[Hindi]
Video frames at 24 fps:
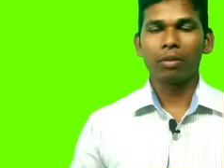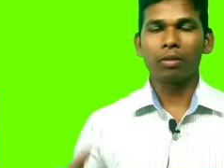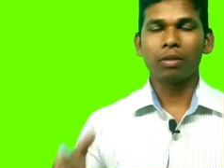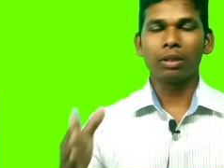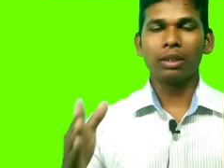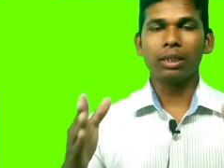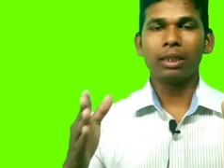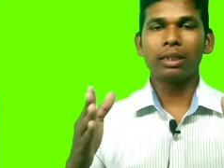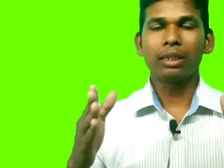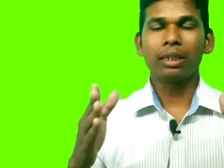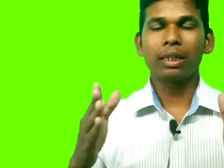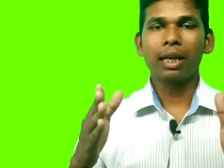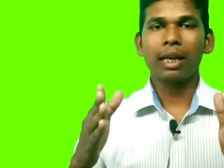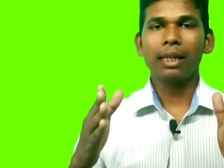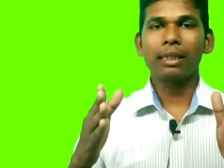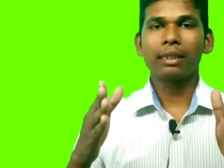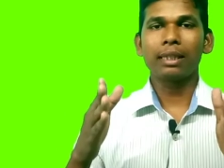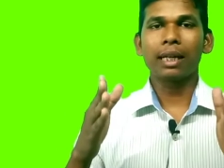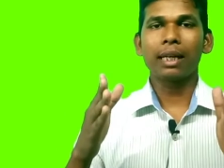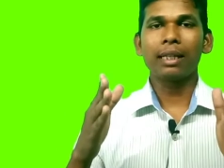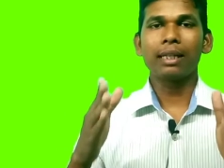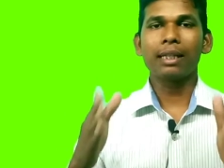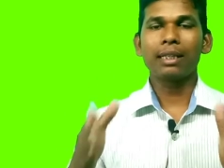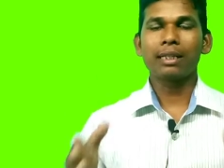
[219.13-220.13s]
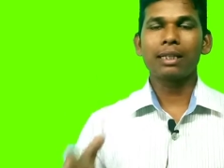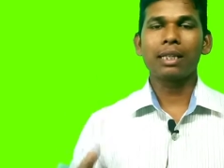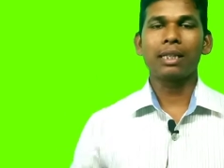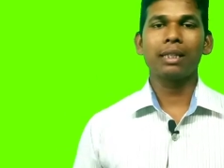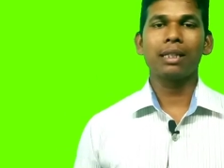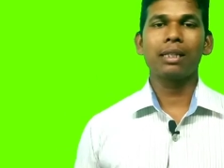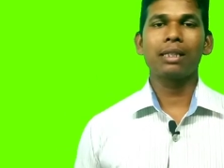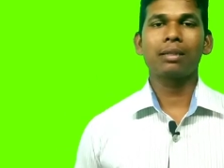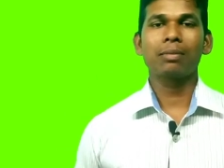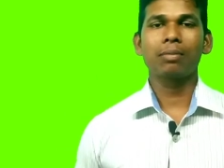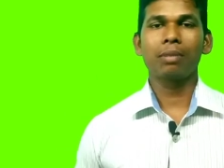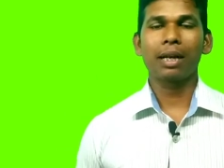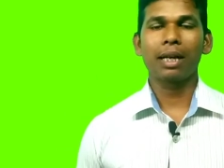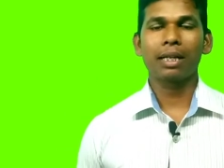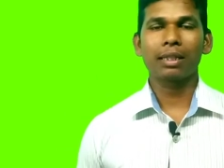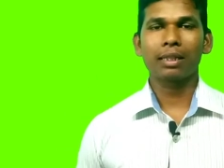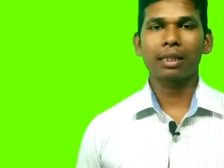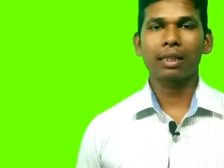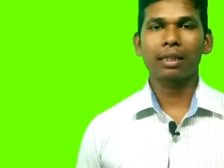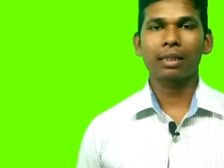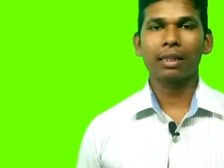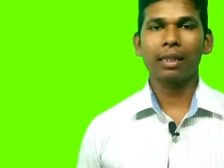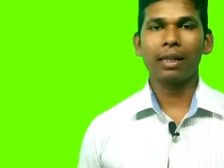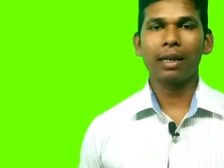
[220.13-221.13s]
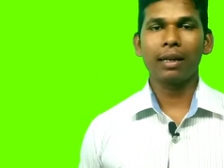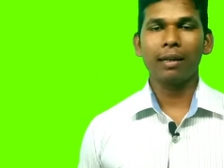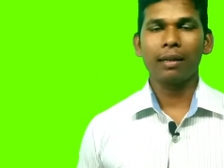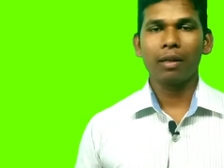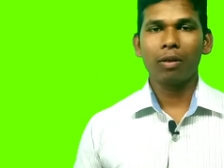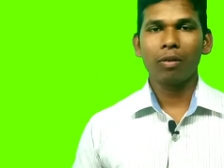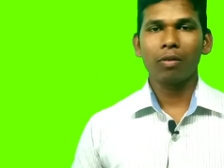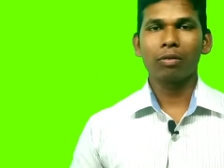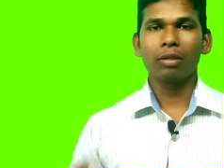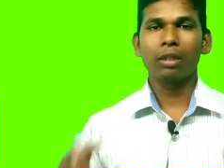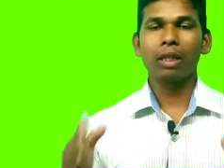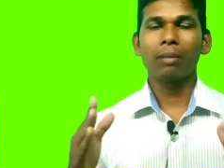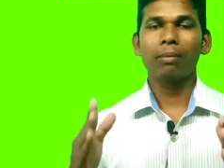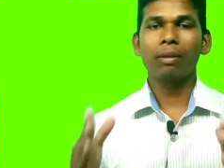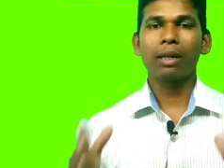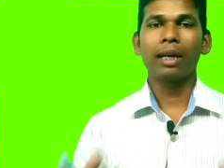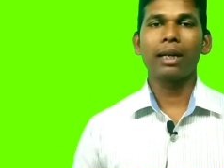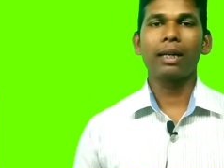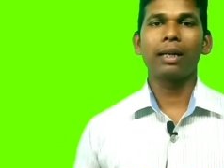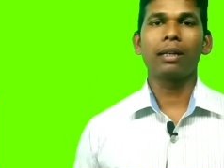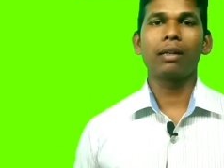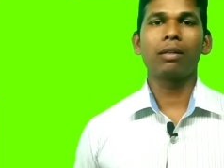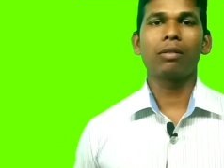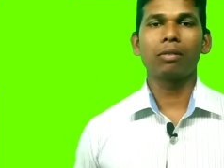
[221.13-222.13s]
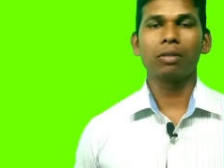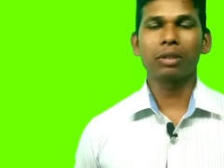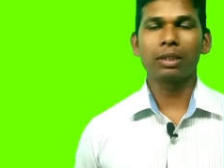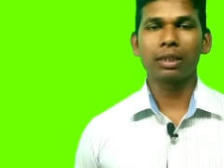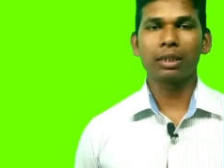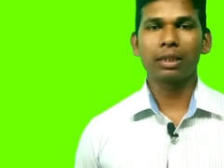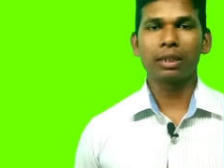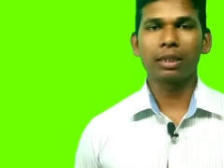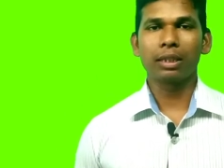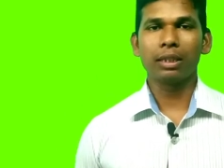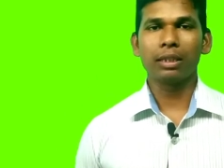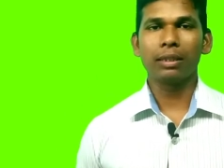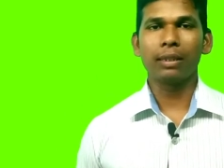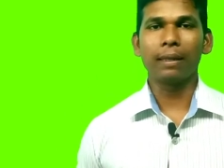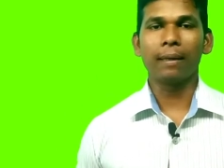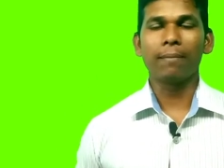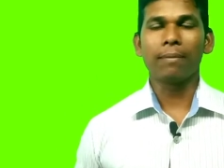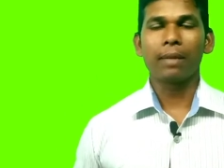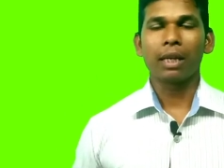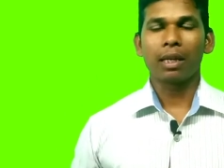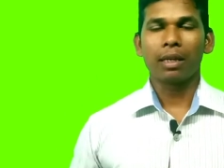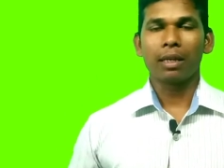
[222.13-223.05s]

तो जितना ज़्यादा सेंटेंस बना सकते हैं उतना बनाने का कोशिश कीजिए